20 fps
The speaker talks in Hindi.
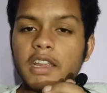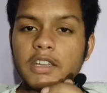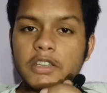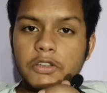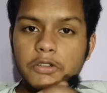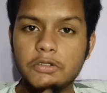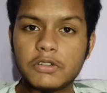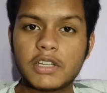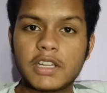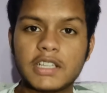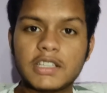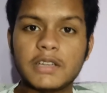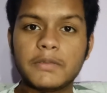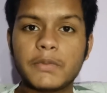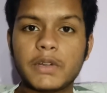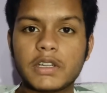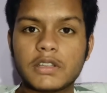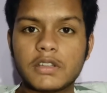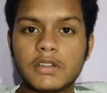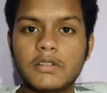शूट ख़त्म
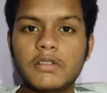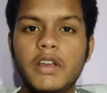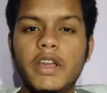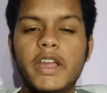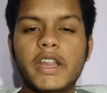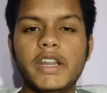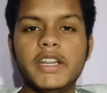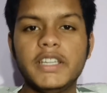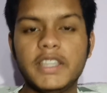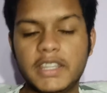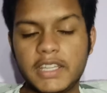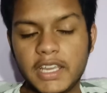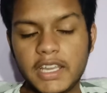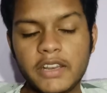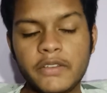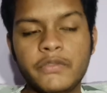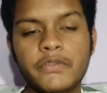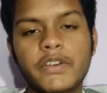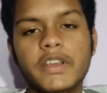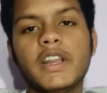करता हूँ एंड
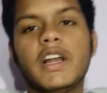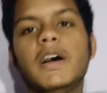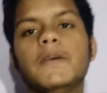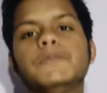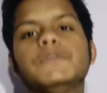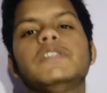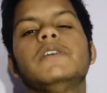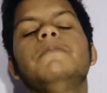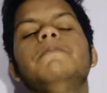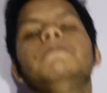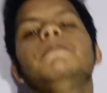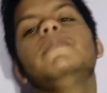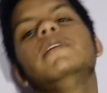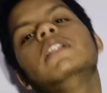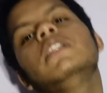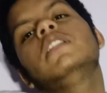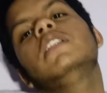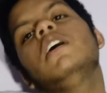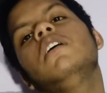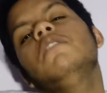देन फिर आपसे
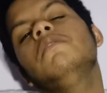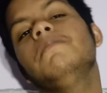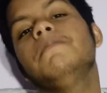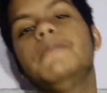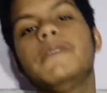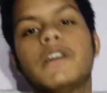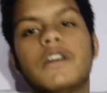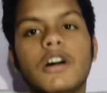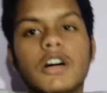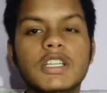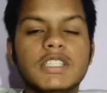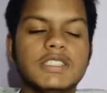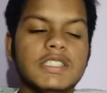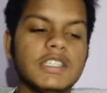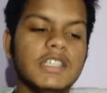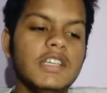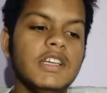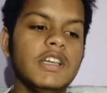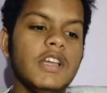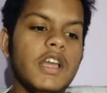मिलता हूँ बिकॉज़
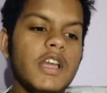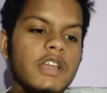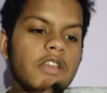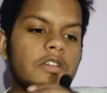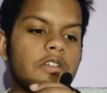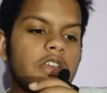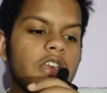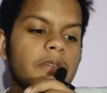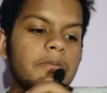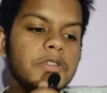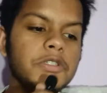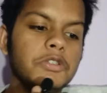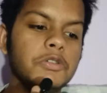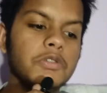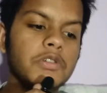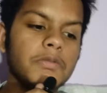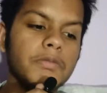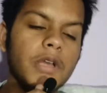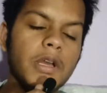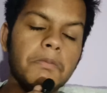क्योंकि अभी
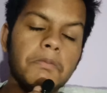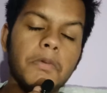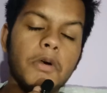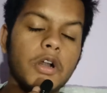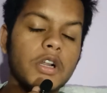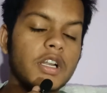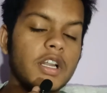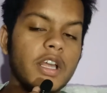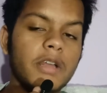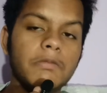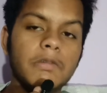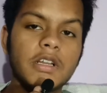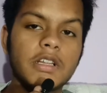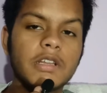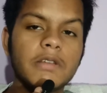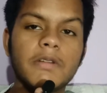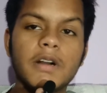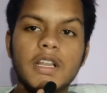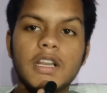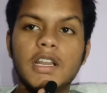शूट में अब बहुत टाइम
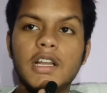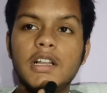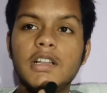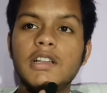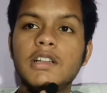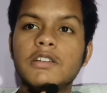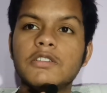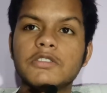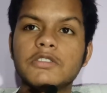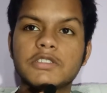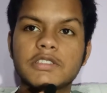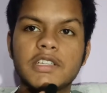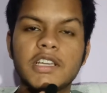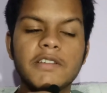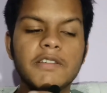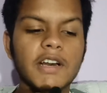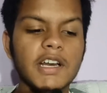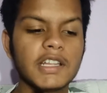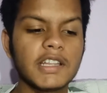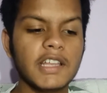लगने वाला है उसके
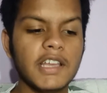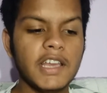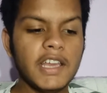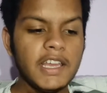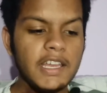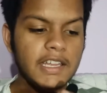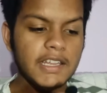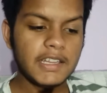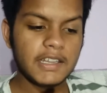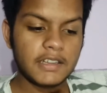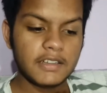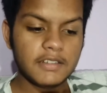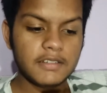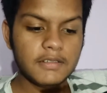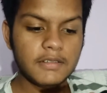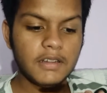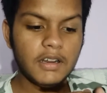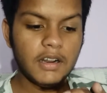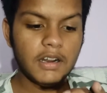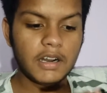बाद
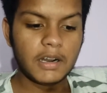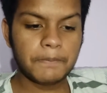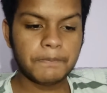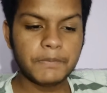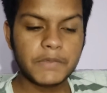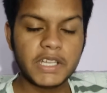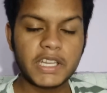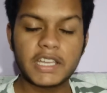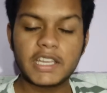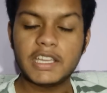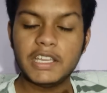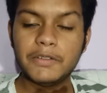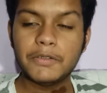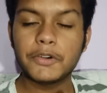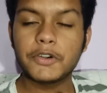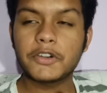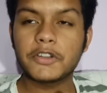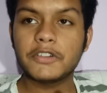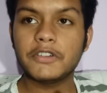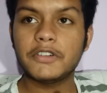अपने
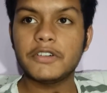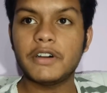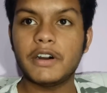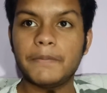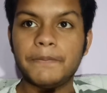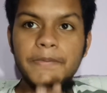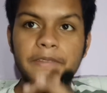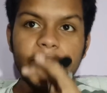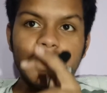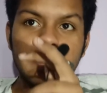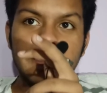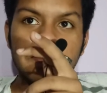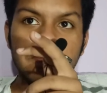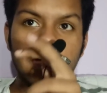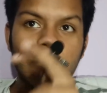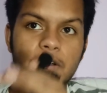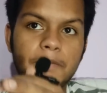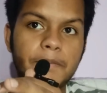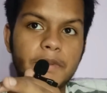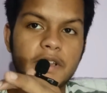कीबोर्ड को अपने
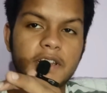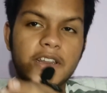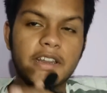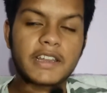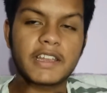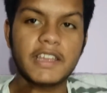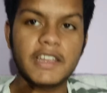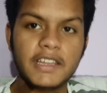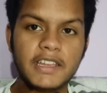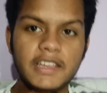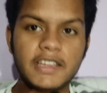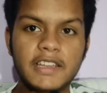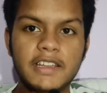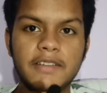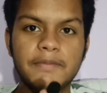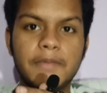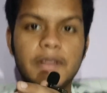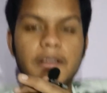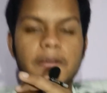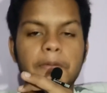वहाँ पे रखेंगे
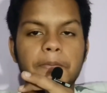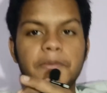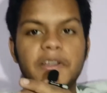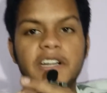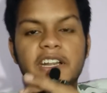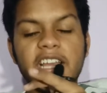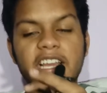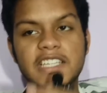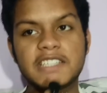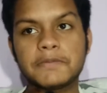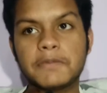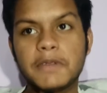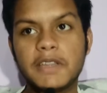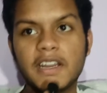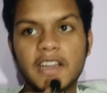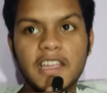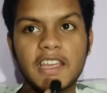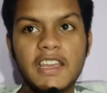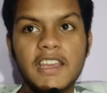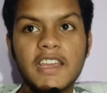मतलब अपने डेस्क पे
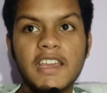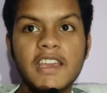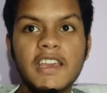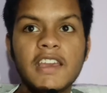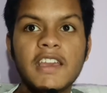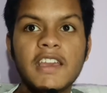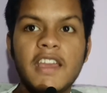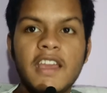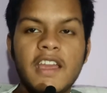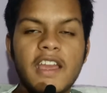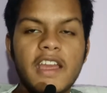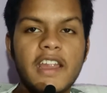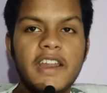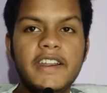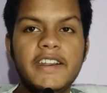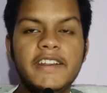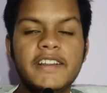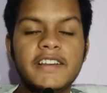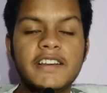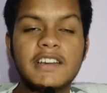रखेंगे
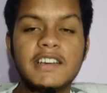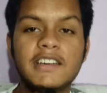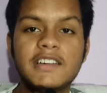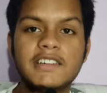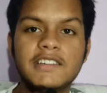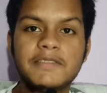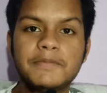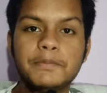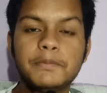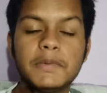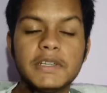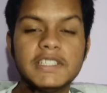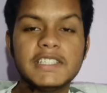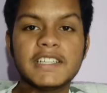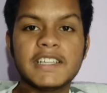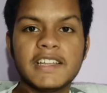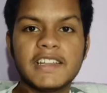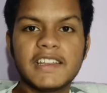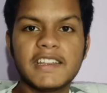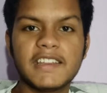एंड uh, मज़े
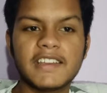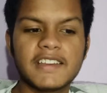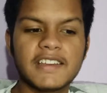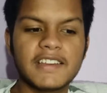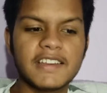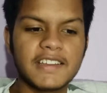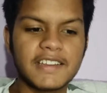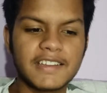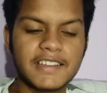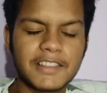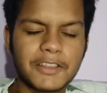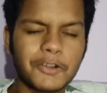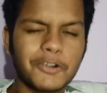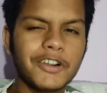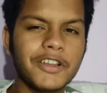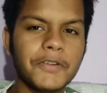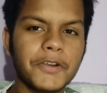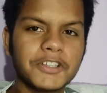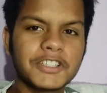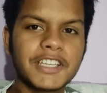करेंगे
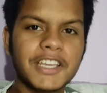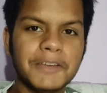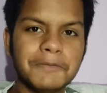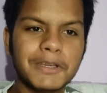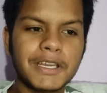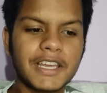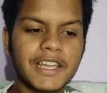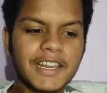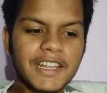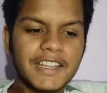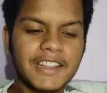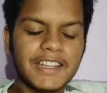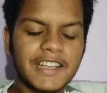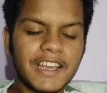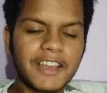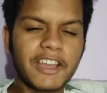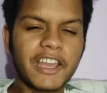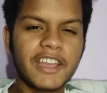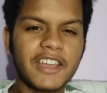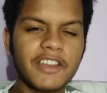थोड़ी बहुत गेमिंग करके
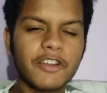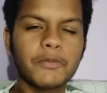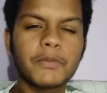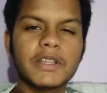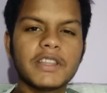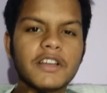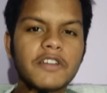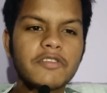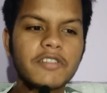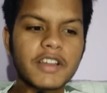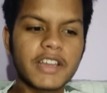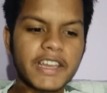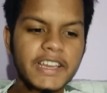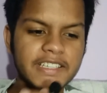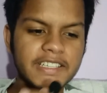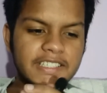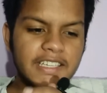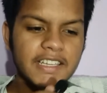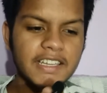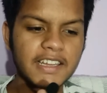देखेंगे और बताऊँगा
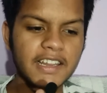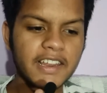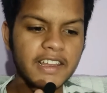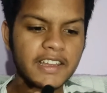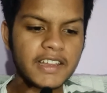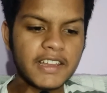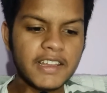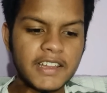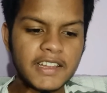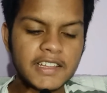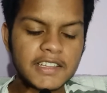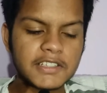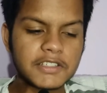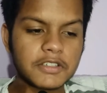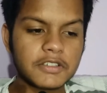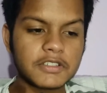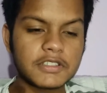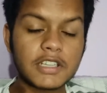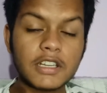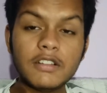कैसा लग रहा है
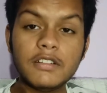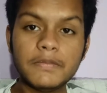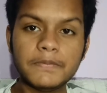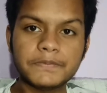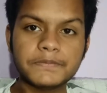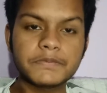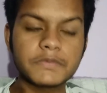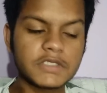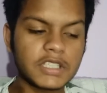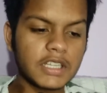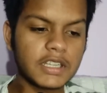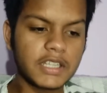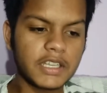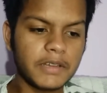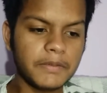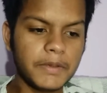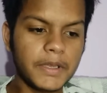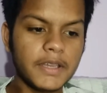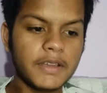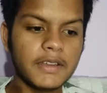सो so, चलो चलते हैं
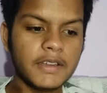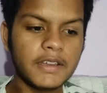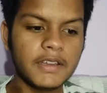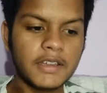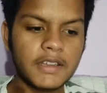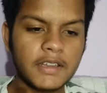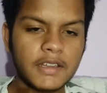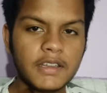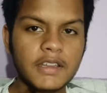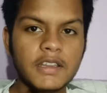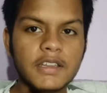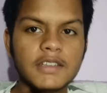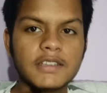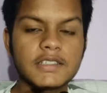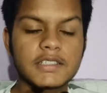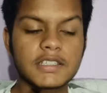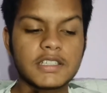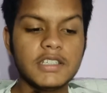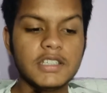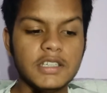अभी
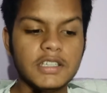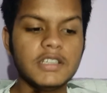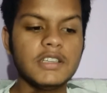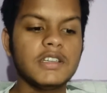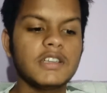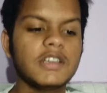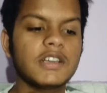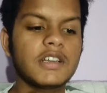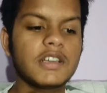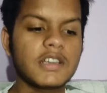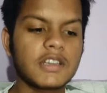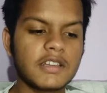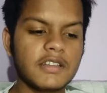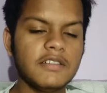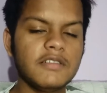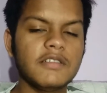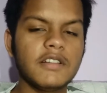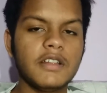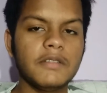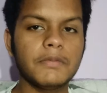इसकी
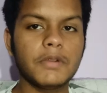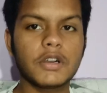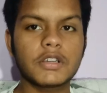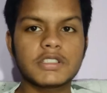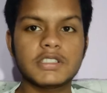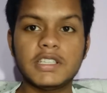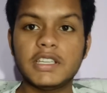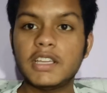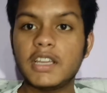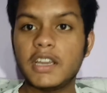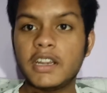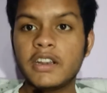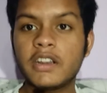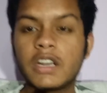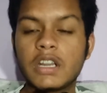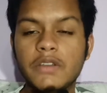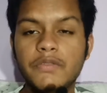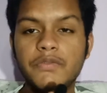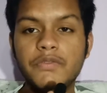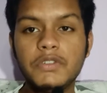अनबॉक्सिंग
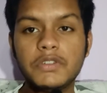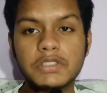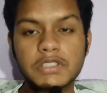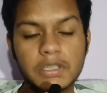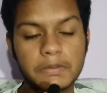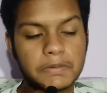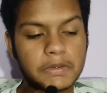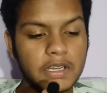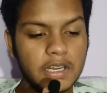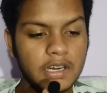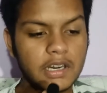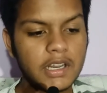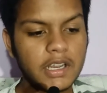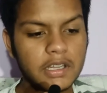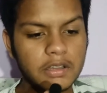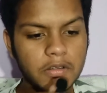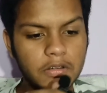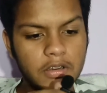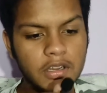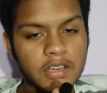एंड रिव्यू सब करना है
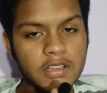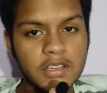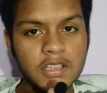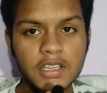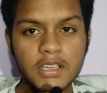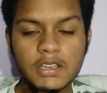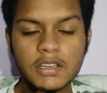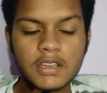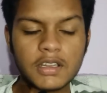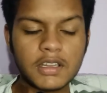तो करते हैं